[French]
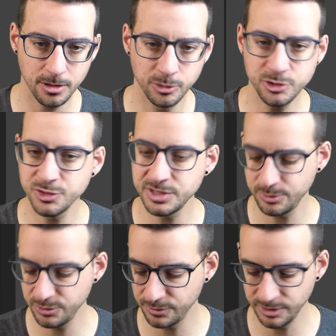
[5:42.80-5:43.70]
moi, je tape
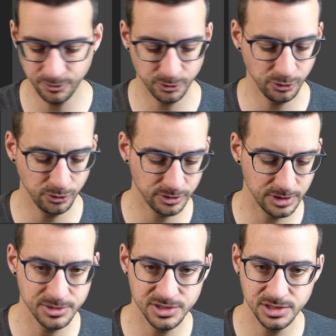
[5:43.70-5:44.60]
souvent les fonctions, hein,
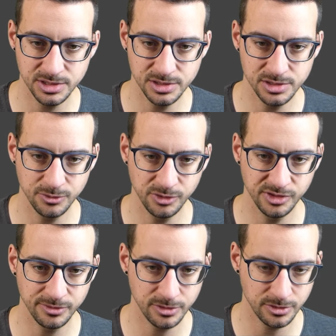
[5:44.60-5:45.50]
mais si, vous les
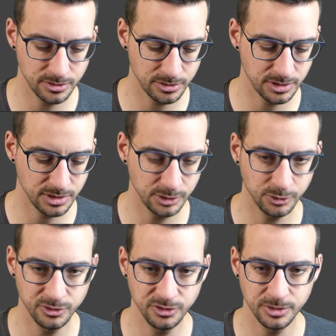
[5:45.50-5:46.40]
avez en,
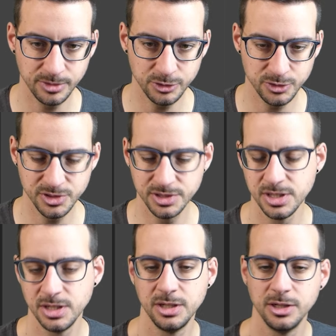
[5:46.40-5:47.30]
raccourci, ça marche aussi.
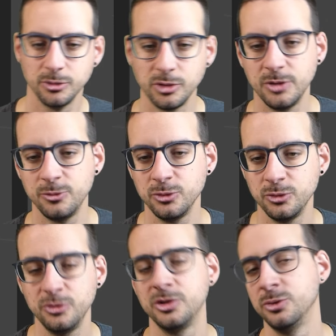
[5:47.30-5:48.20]
Donc la
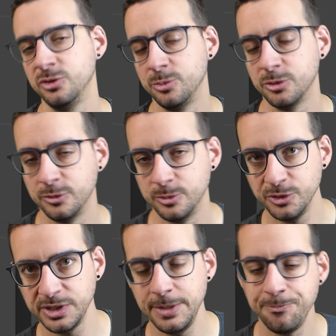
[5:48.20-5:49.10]
fonction, c'est aussi pour vous
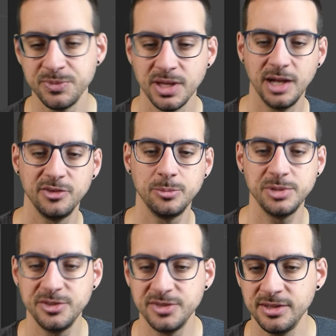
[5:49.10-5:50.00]
montrer, elle
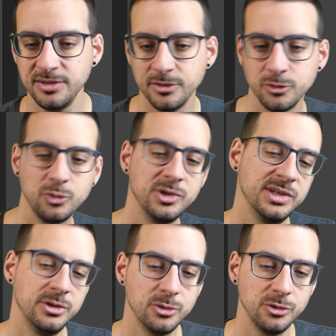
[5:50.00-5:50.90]
s'appelle set
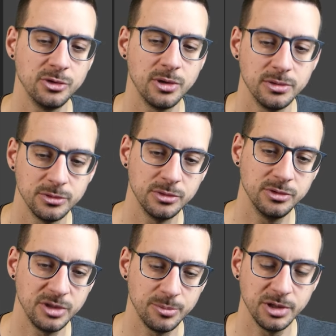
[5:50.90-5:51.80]
3D Donc
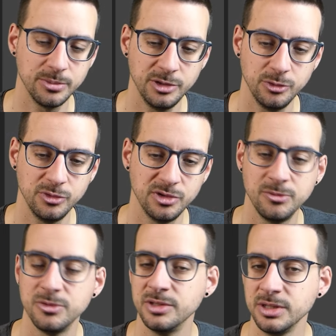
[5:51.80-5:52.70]
ça permet de
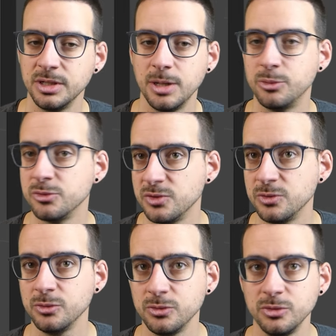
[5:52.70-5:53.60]
définir la
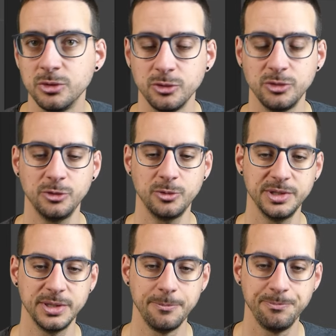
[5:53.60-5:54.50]
position du curseur 3D.